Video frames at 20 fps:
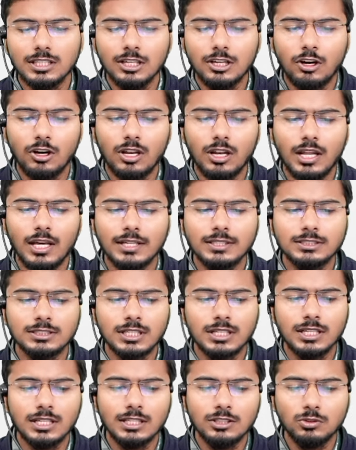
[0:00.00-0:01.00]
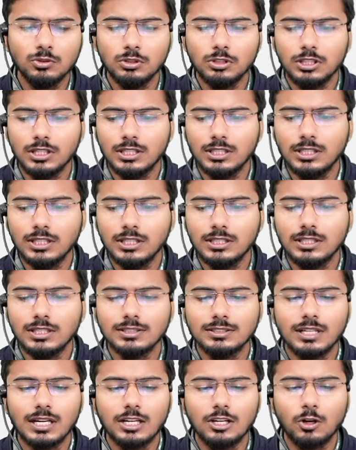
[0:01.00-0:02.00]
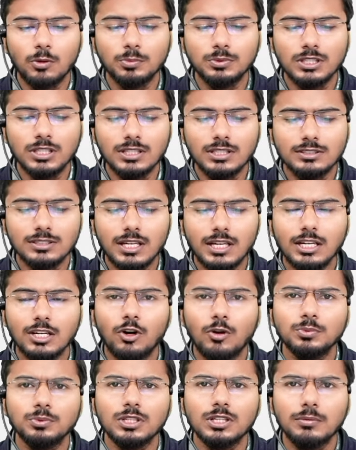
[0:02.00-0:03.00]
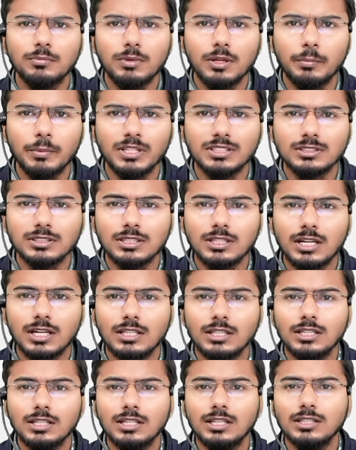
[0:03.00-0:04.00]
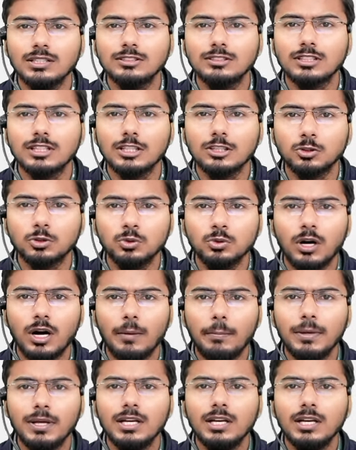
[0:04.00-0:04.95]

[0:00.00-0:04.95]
हैं ऑनलाइन चाहें तो देखिए कितने सारे ऑप्शन है ये सारे ऑप्शन हमने मेंशन कर दिए हैं इसके थ्रू आप